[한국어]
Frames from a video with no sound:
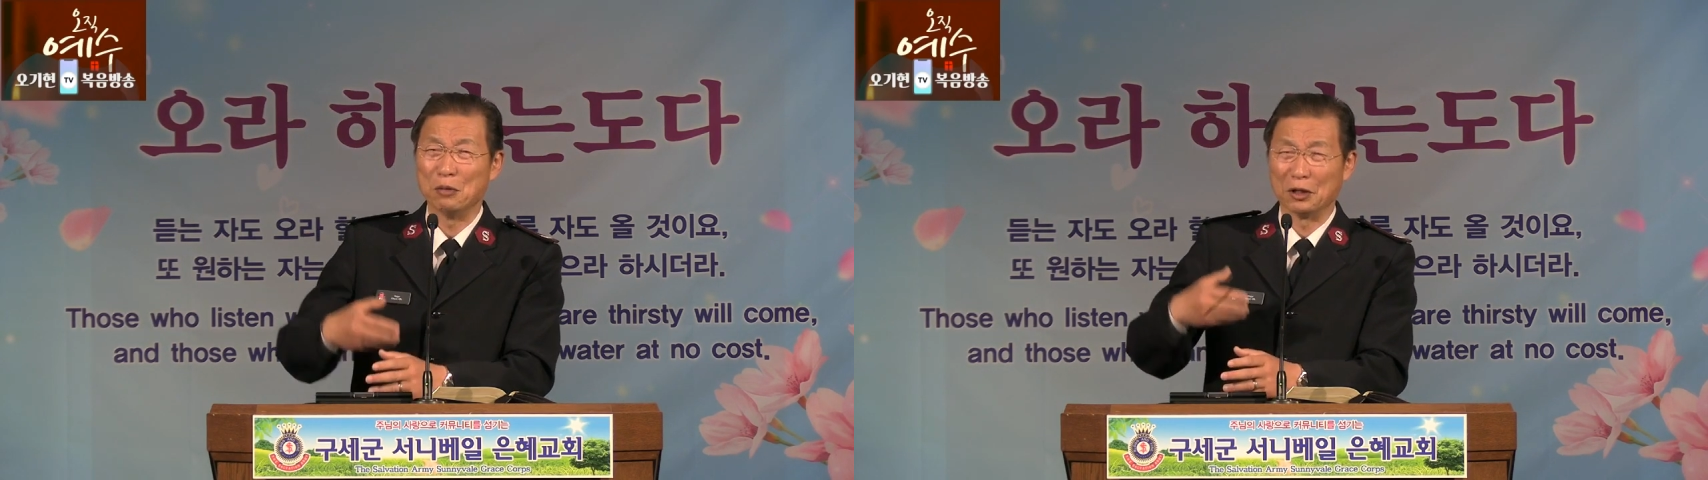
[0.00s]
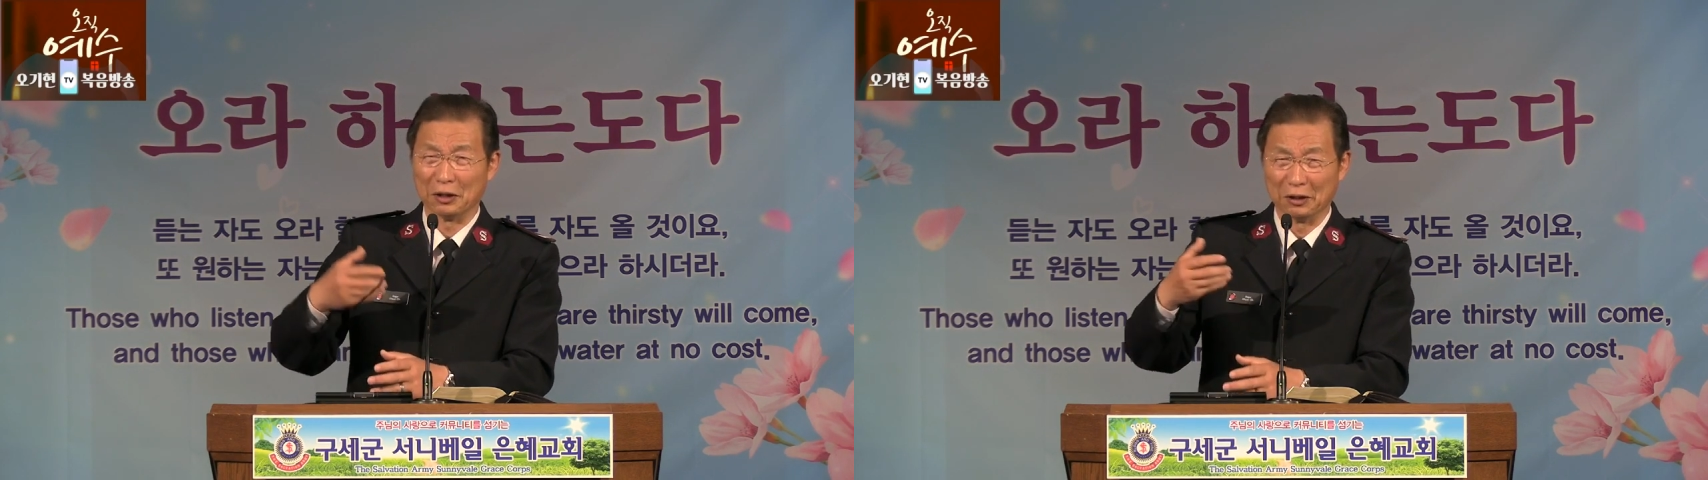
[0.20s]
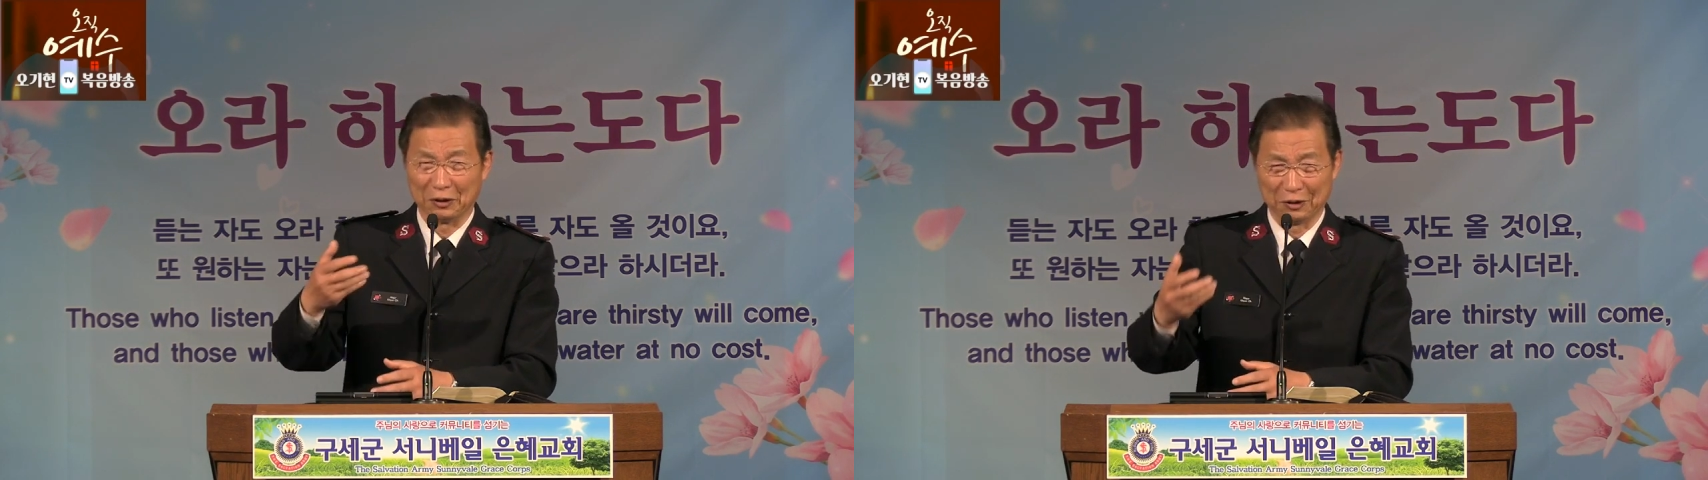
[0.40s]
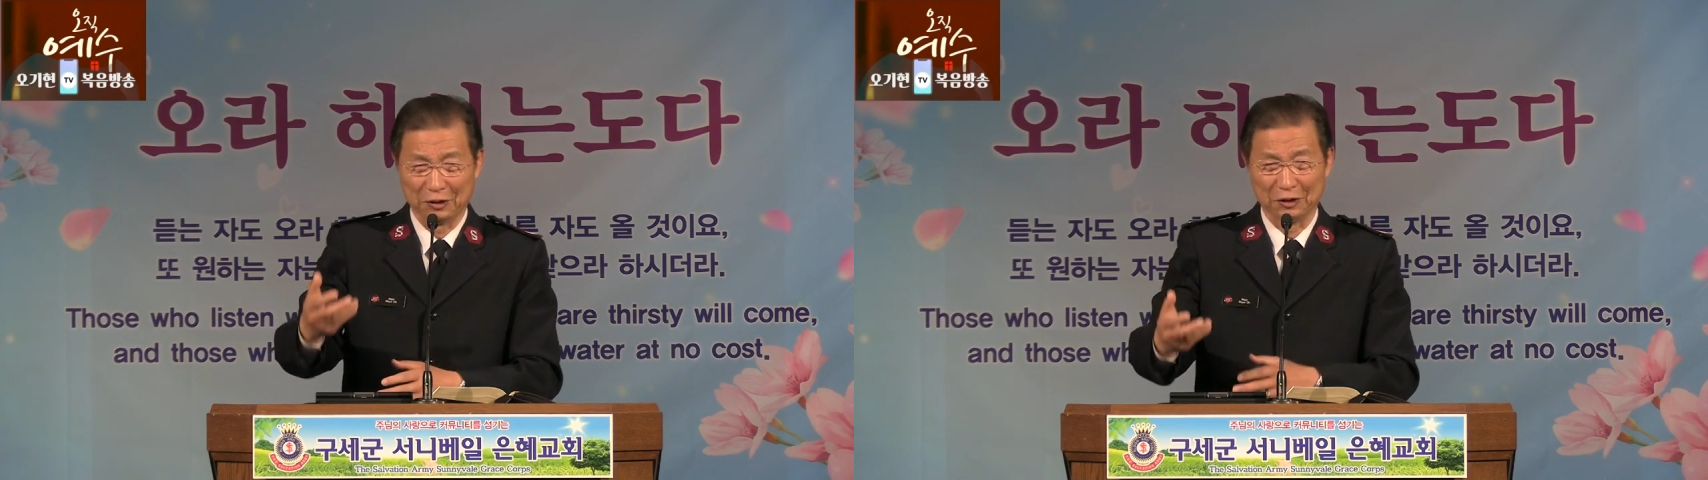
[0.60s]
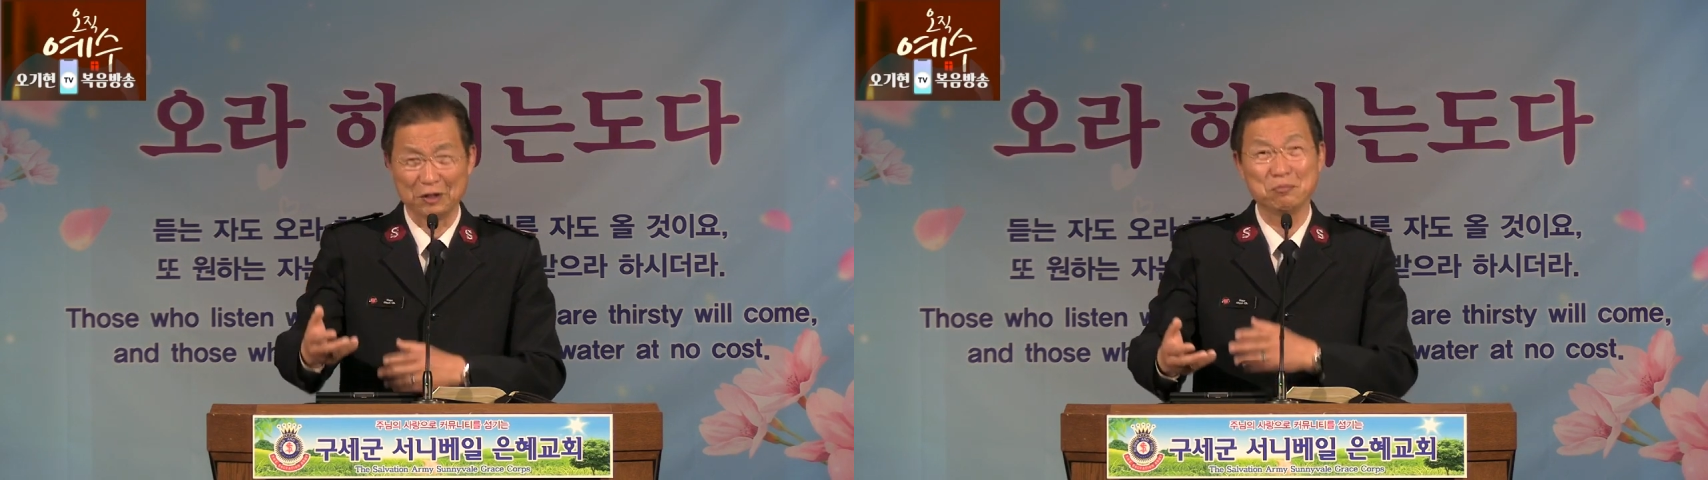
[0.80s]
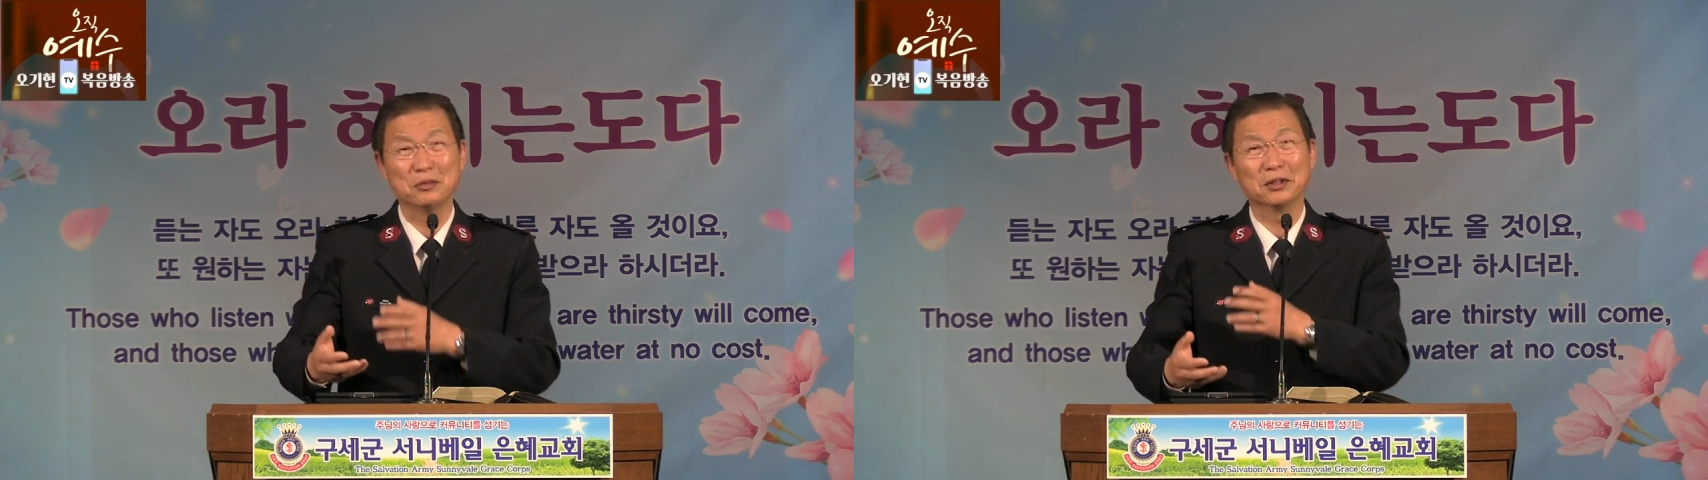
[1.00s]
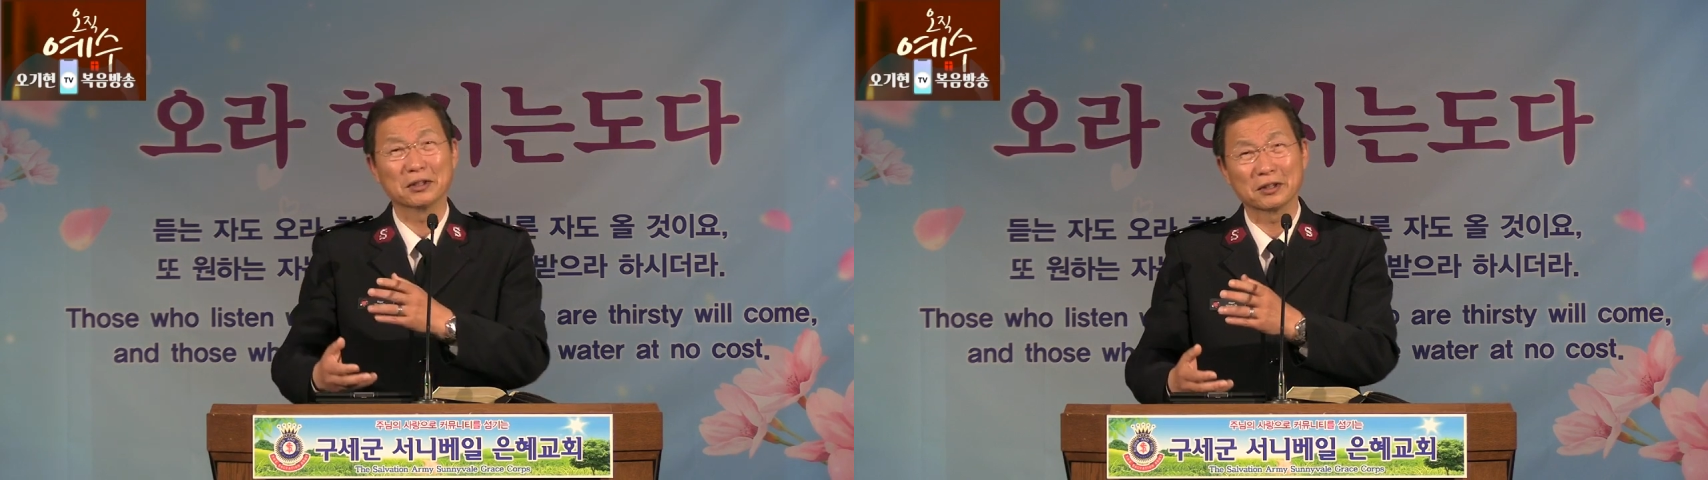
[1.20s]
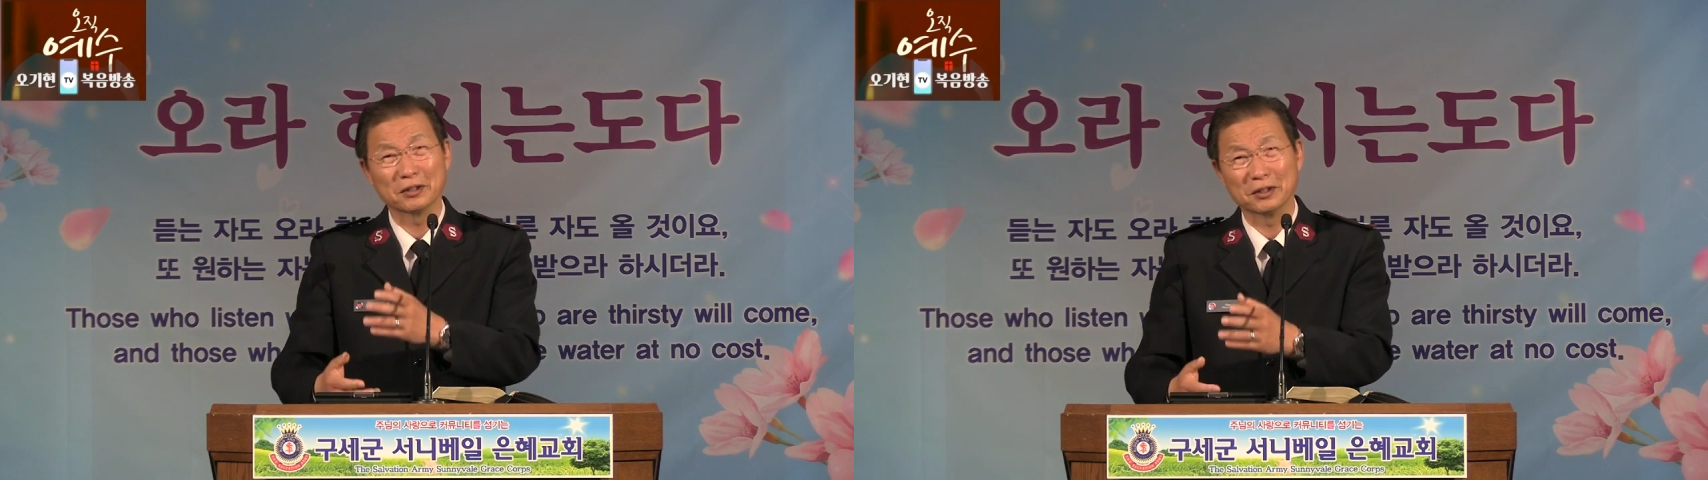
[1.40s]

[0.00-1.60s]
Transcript: 먹는 거, 입는